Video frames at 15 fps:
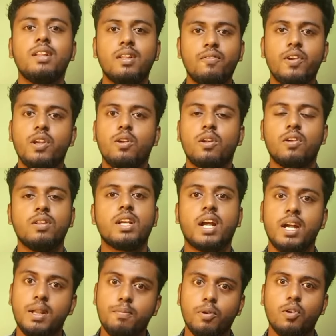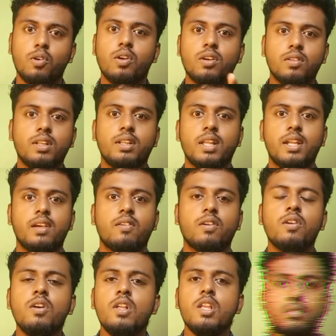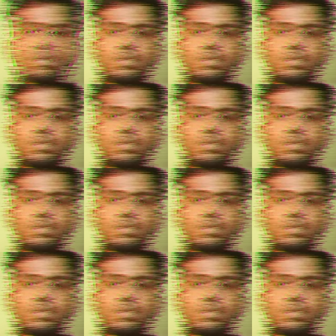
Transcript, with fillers: இந்த வீடியோவில் வந்து கண்டிப்பாக உங்களுக்கு வந்து தெரிய வரும்